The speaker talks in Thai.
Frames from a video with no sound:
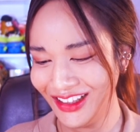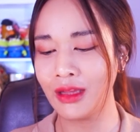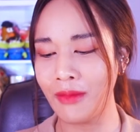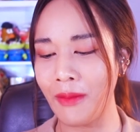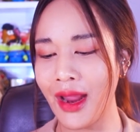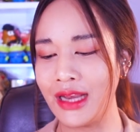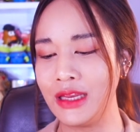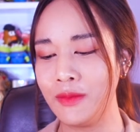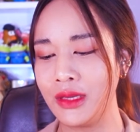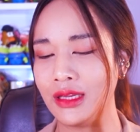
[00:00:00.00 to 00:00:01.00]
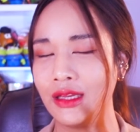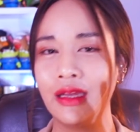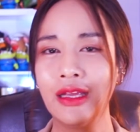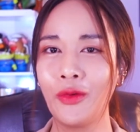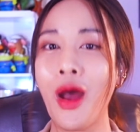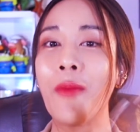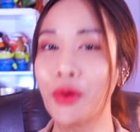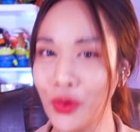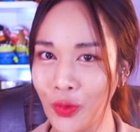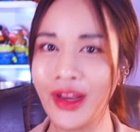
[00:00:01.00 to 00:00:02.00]
สำหรับใครที่มีความ
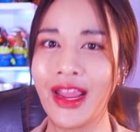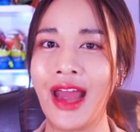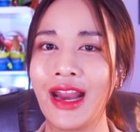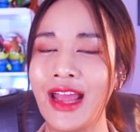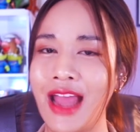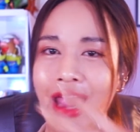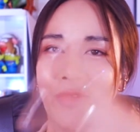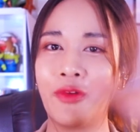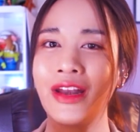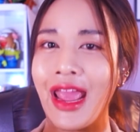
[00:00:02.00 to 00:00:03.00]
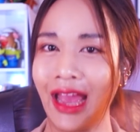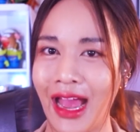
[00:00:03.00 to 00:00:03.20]
รู้ในการขยายคำว่าได